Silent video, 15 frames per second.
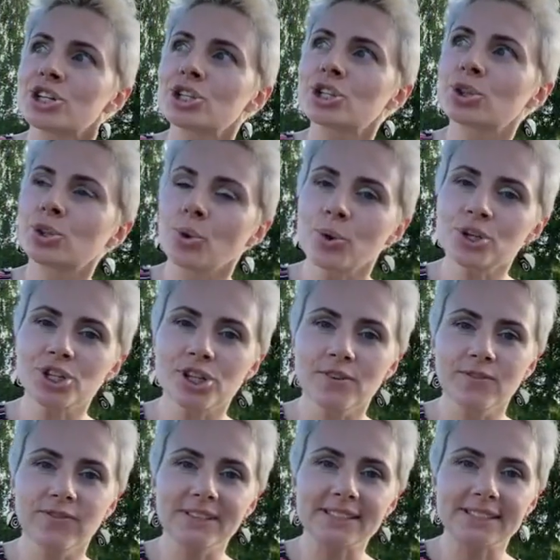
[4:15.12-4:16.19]
что
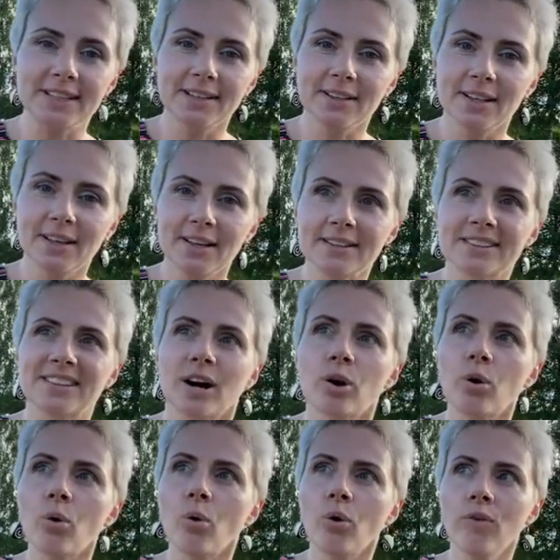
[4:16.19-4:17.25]
же вы делали
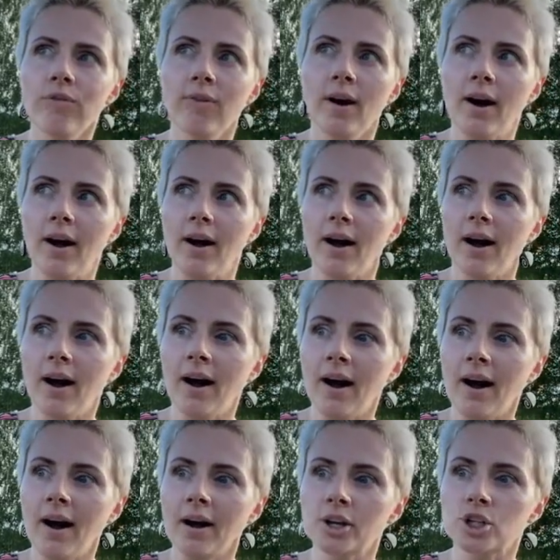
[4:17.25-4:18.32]
такого,
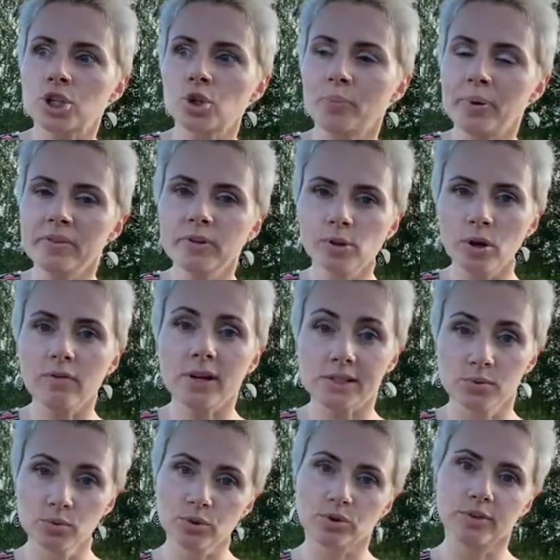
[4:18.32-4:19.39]
а, что привело
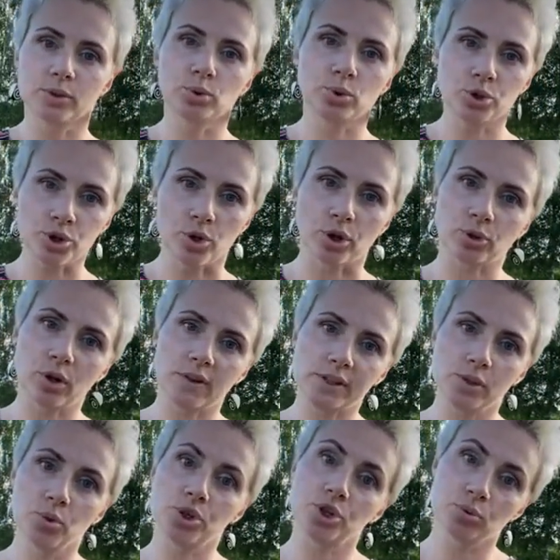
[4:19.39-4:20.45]
вас, ну, вот в эту точку, которая
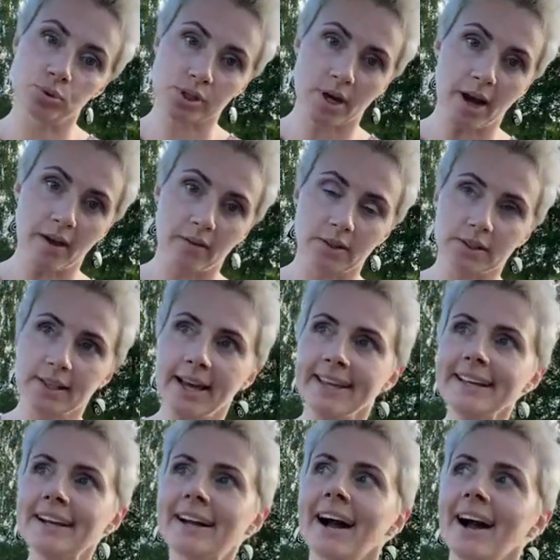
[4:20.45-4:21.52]
вас не очень устраивает, да,
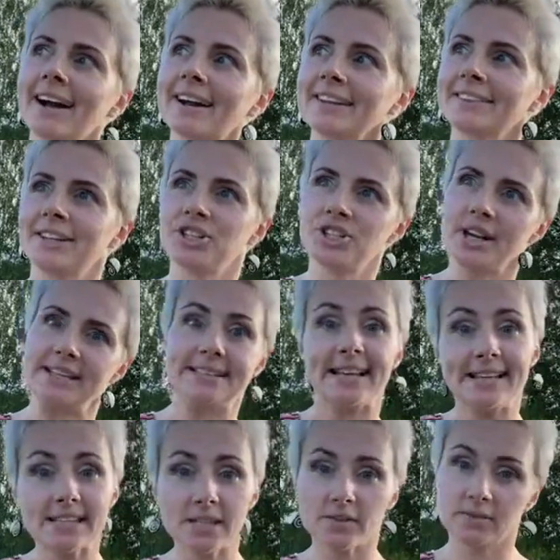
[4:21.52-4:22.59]
и как начать
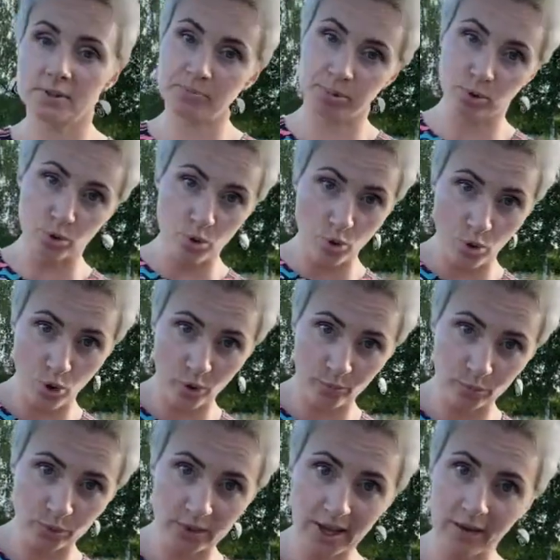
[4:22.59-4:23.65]
действовать
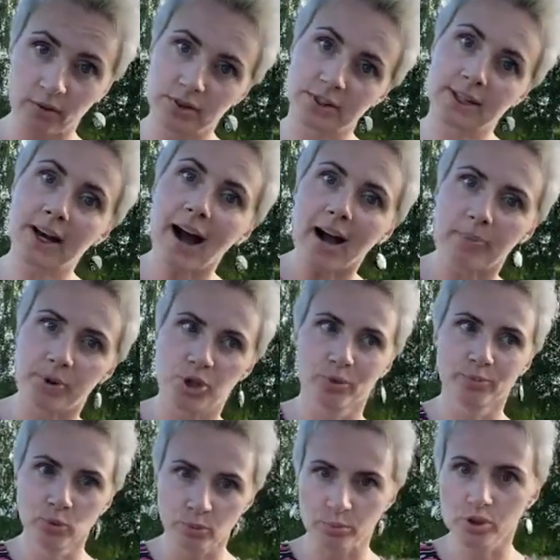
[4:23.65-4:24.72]
по-другому, да, вот как,
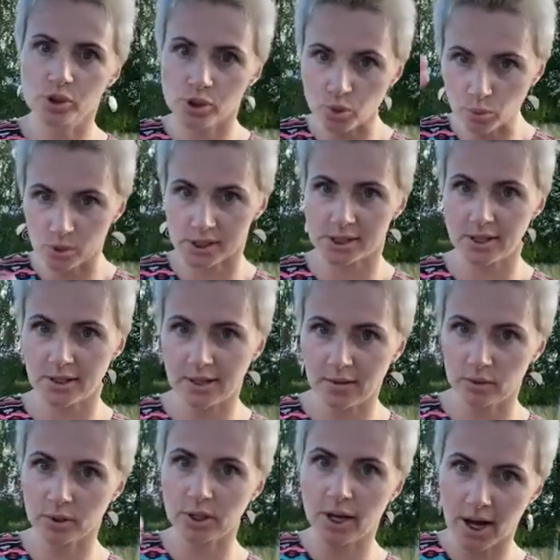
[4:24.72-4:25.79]
причем, ну, инструкция,
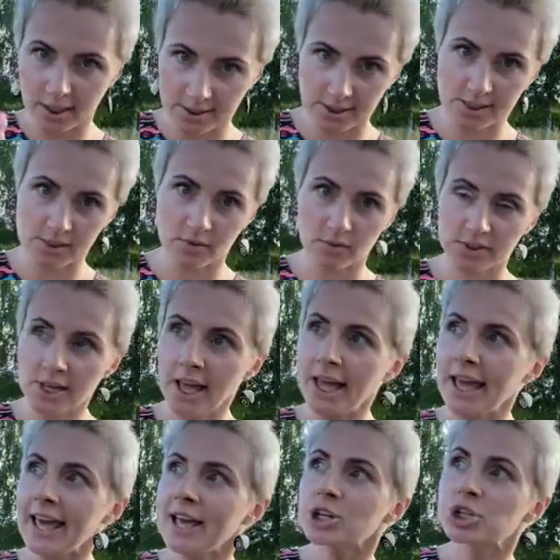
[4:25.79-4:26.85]
да, вот как действовать,
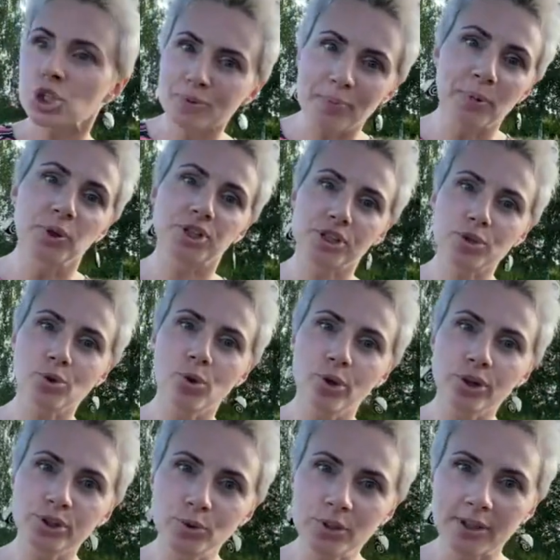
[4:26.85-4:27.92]
чтобы получить
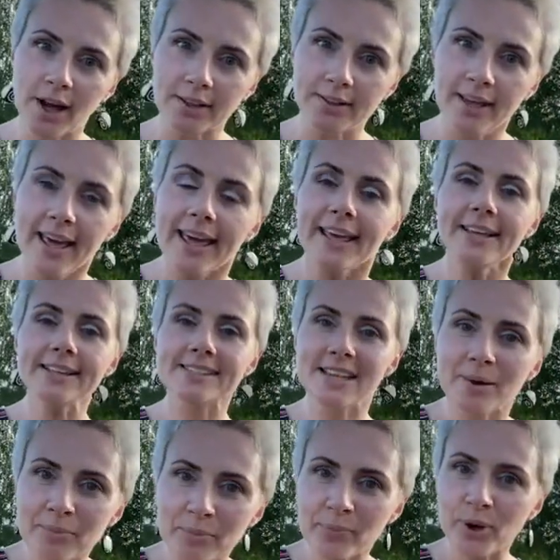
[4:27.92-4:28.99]
другой результат. И
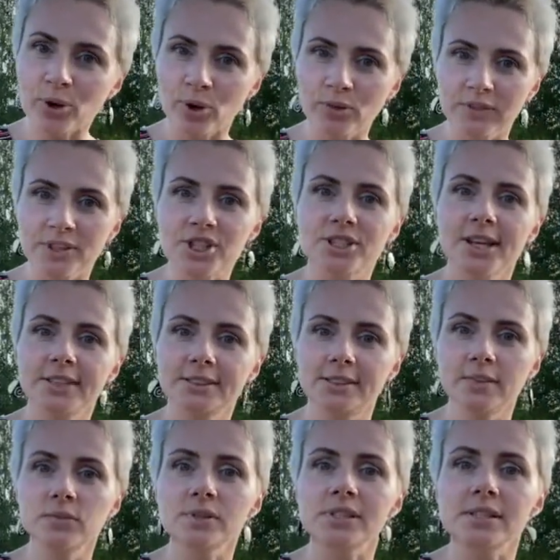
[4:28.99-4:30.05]
самый прикол, вы
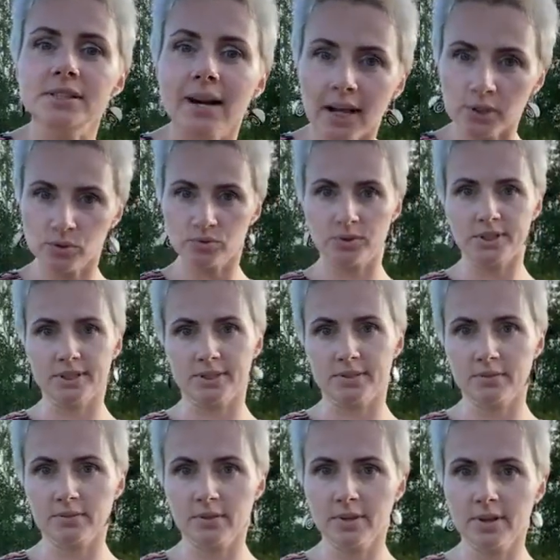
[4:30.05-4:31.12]
начинаете его сразу
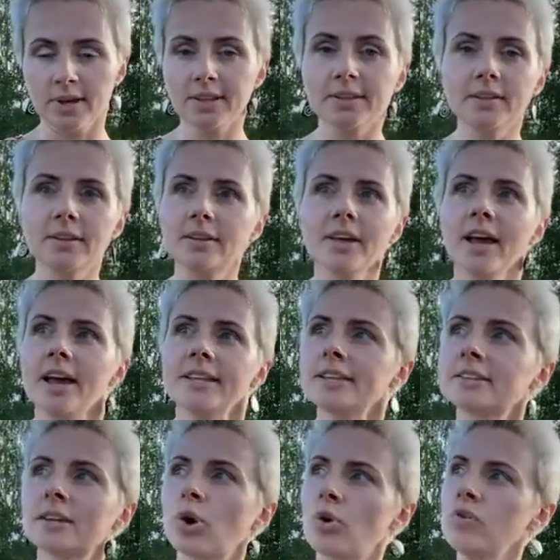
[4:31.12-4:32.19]
видеть. Это
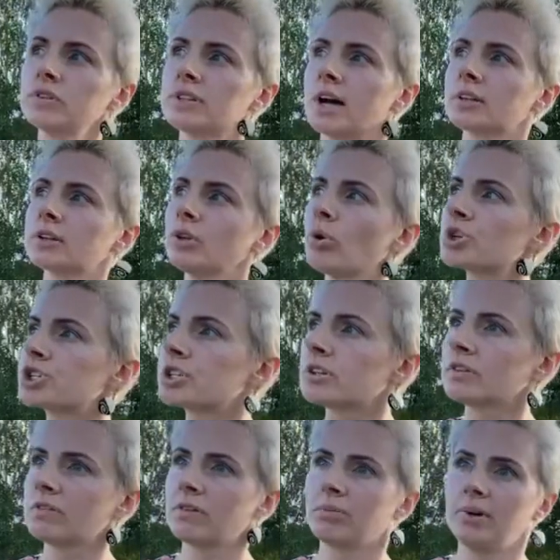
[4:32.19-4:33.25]
нет какого-то
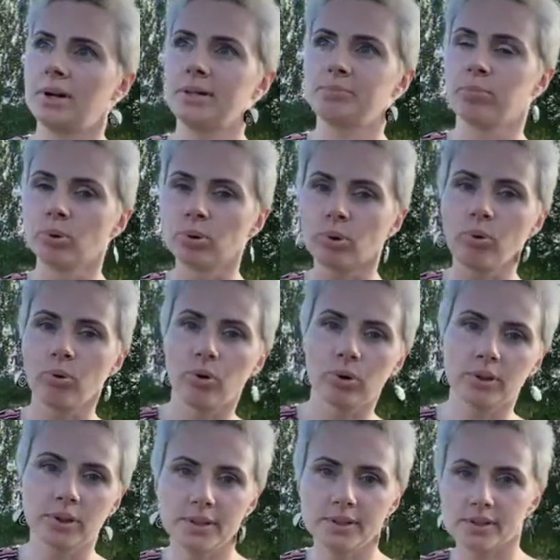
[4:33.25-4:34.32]
отложенного
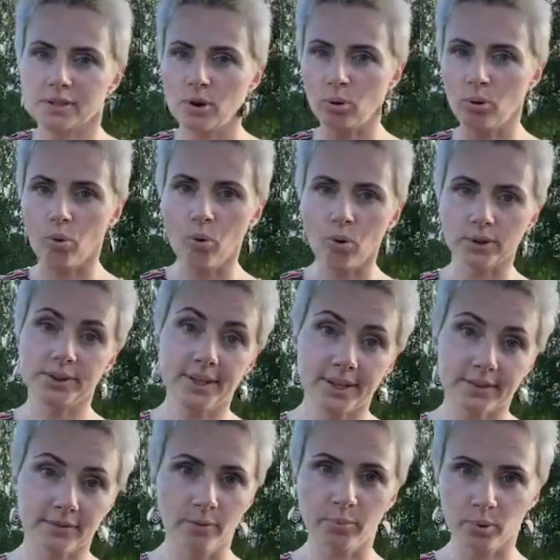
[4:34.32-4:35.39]
полгода, я не знаю, год,
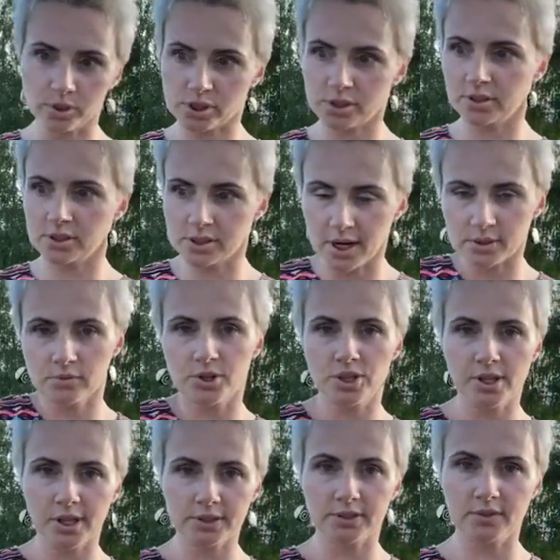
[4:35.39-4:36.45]
нет, вы просто сразу
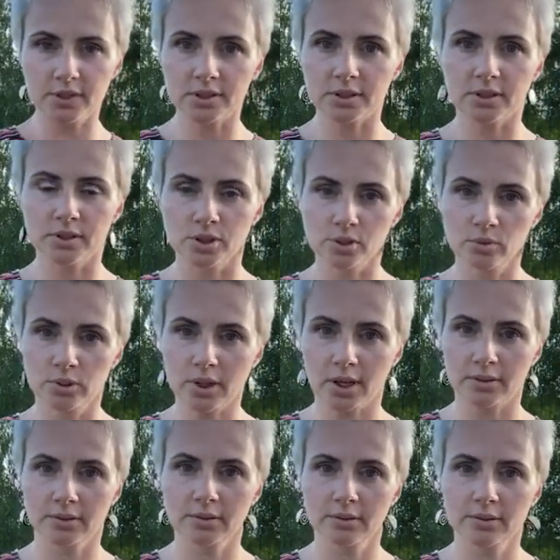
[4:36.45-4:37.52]
начинаете видеть этот
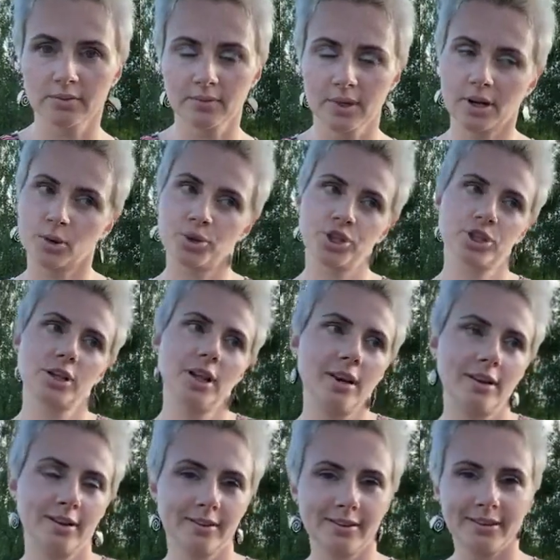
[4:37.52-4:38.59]
результат. Короче,
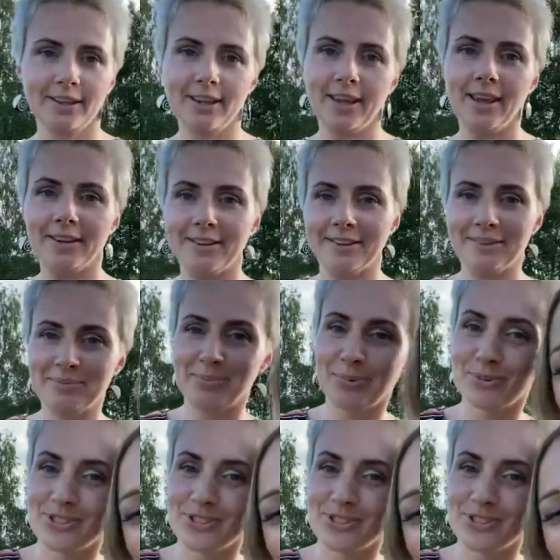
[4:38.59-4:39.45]
Нелли, гений,